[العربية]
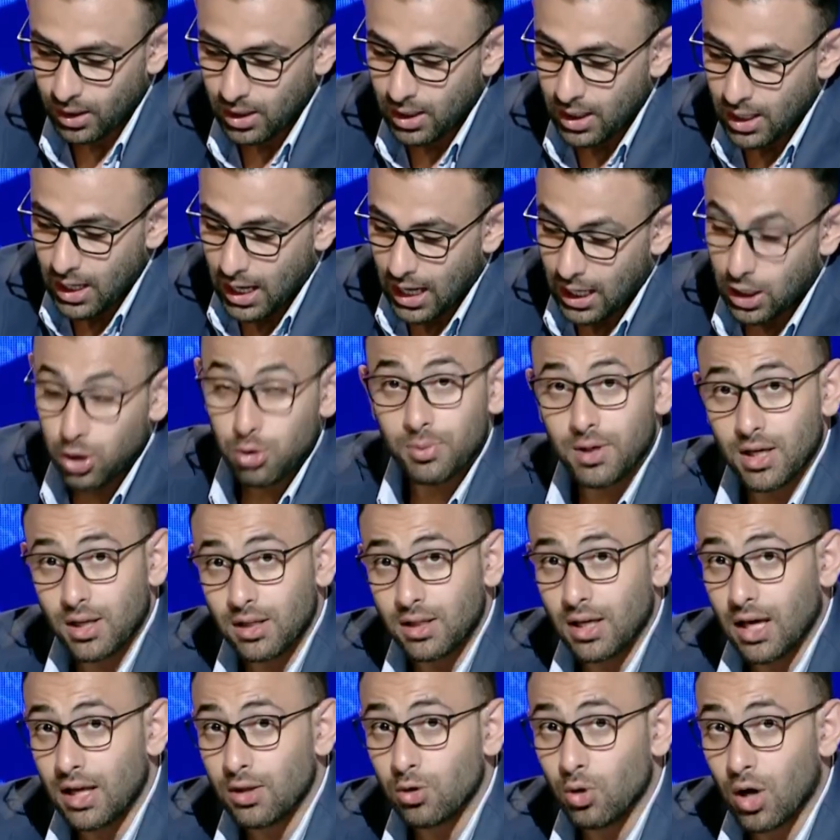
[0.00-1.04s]
قال
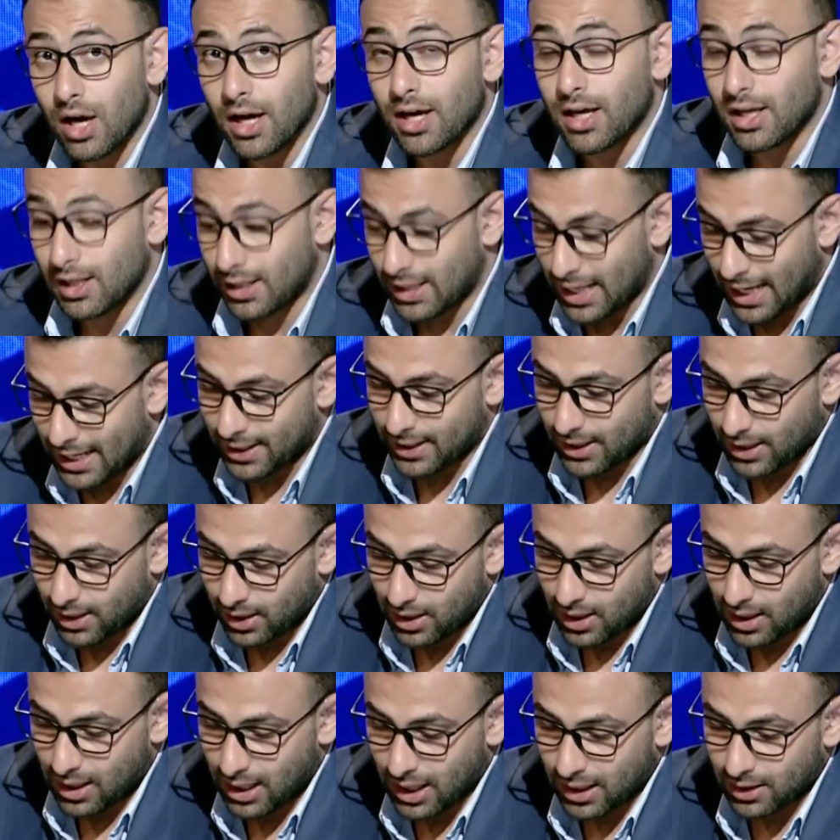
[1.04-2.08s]
يمكننا ان نؤكد ان
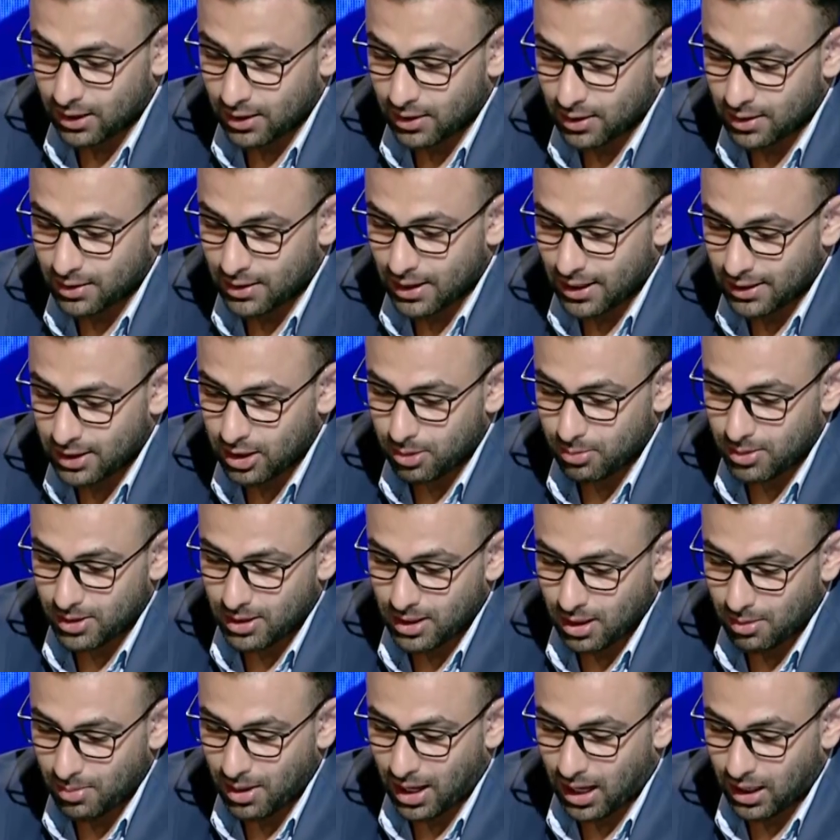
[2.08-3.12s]
لجنه التاديب
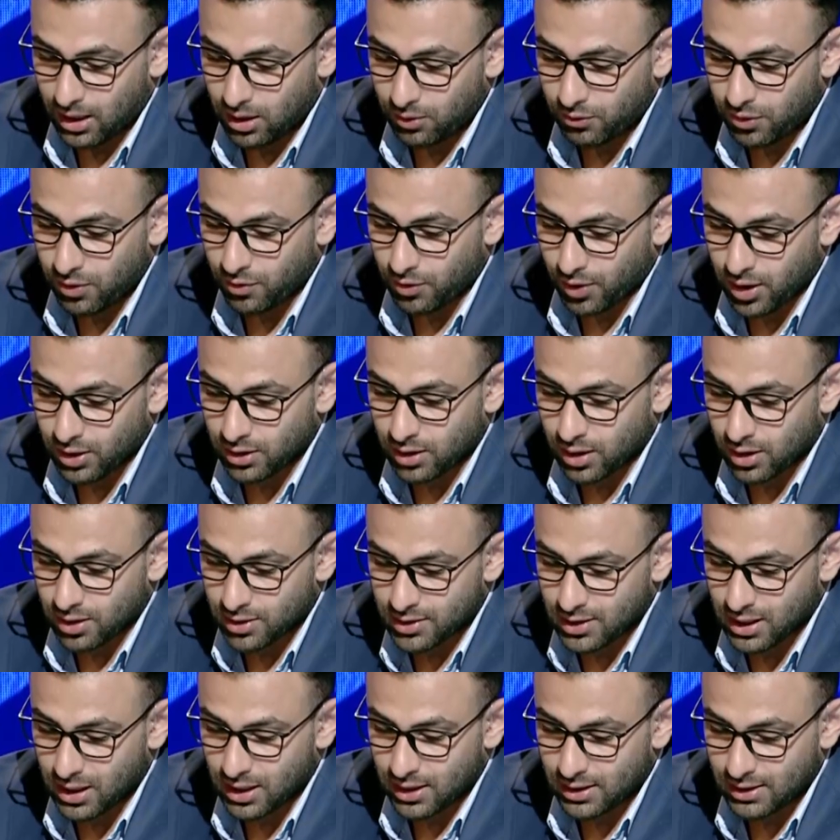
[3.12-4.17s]
التابعه للفيفا قد
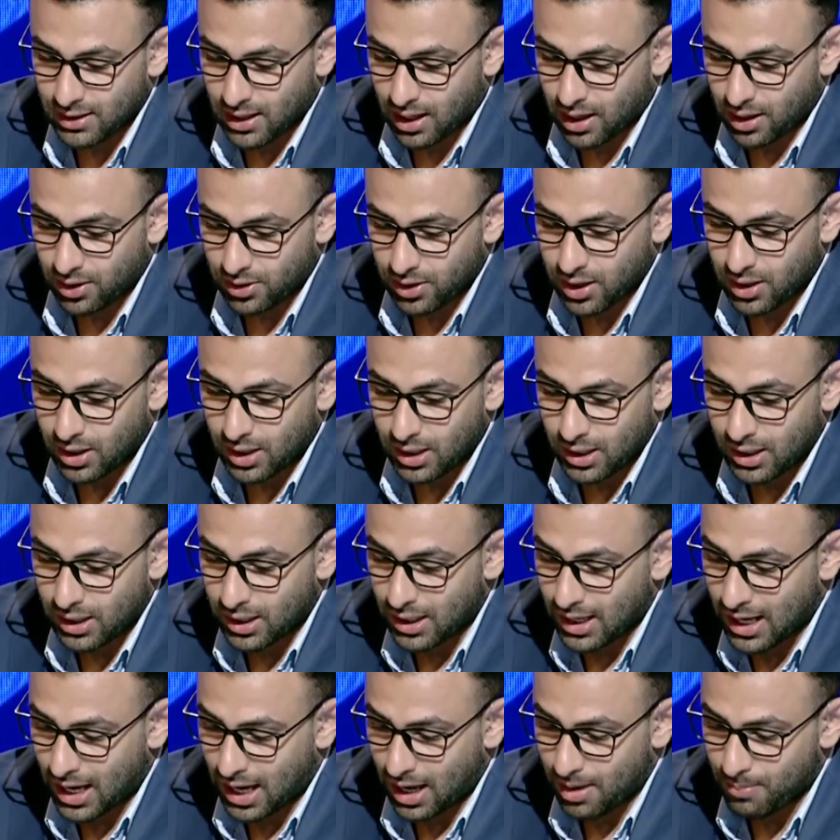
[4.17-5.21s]
ارسلت تحذيرا
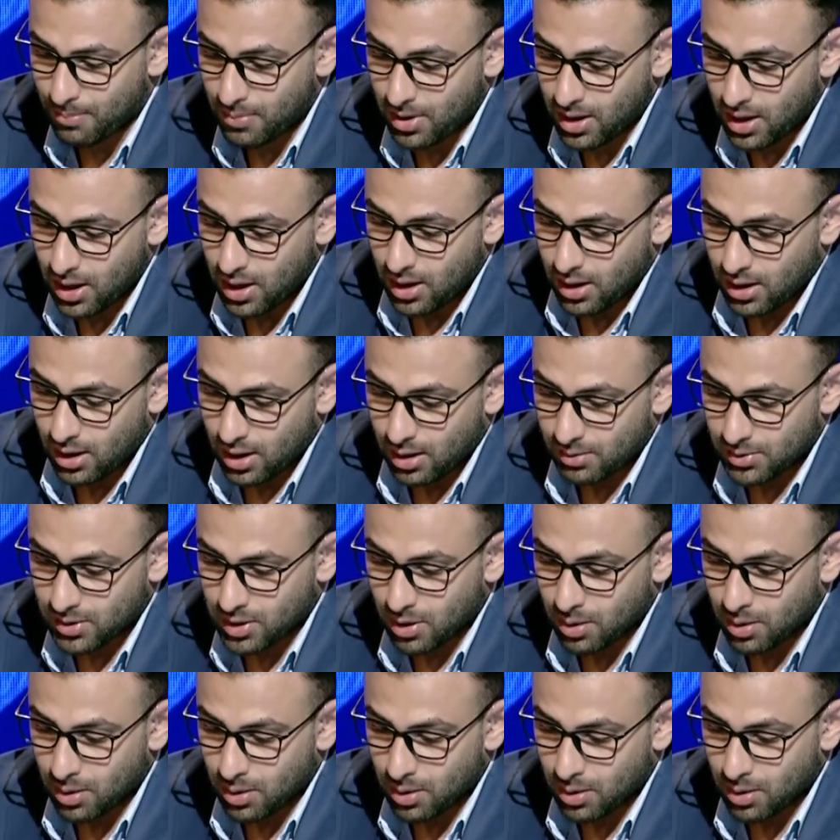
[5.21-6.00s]
للاعب آه، بسبب